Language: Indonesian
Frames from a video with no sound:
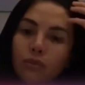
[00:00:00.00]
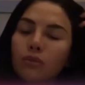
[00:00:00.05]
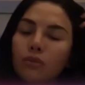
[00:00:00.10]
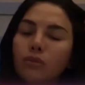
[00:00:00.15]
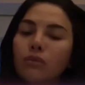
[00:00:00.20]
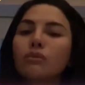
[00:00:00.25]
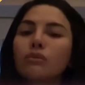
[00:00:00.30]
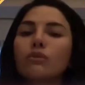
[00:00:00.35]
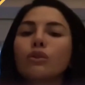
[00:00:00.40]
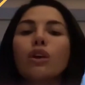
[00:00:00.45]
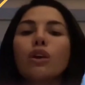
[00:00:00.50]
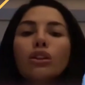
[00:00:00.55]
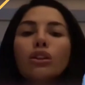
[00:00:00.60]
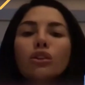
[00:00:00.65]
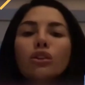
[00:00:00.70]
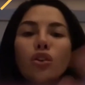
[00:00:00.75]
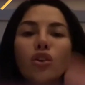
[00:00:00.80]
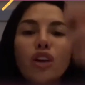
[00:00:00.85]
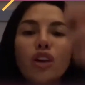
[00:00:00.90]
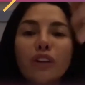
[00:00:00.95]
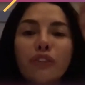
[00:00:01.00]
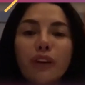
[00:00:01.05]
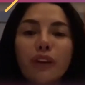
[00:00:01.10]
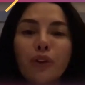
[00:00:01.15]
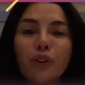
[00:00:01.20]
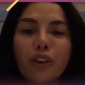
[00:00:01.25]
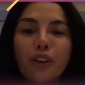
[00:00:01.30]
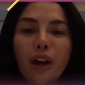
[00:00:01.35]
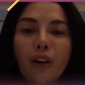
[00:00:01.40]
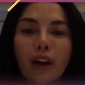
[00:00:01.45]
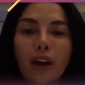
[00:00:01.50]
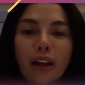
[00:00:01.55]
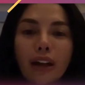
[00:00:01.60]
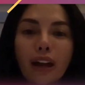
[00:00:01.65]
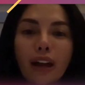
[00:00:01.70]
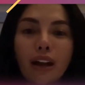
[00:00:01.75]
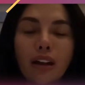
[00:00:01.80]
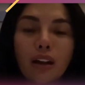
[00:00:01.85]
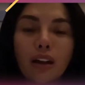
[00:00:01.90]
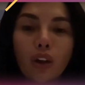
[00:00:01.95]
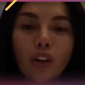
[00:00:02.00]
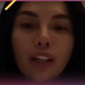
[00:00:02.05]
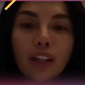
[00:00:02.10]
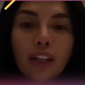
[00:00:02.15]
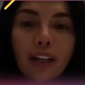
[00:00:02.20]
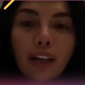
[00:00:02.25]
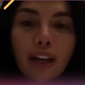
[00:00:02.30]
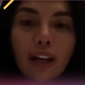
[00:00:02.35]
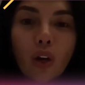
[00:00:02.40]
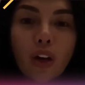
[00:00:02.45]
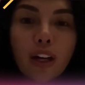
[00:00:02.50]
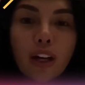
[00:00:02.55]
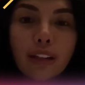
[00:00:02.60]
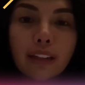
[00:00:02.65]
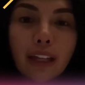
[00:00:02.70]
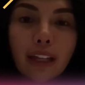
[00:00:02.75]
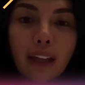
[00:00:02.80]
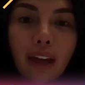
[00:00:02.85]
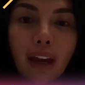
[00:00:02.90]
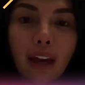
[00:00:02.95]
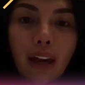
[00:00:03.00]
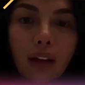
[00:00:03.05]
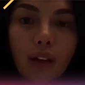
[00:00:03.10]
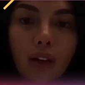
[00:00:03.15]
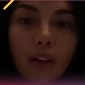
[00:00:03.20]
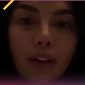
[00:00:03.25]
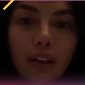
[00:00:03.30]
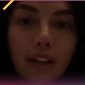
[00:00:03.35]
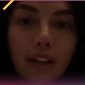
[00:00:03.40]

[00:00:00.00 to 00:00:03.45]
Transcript: milik Maharani Kemala di Instagram story-nya.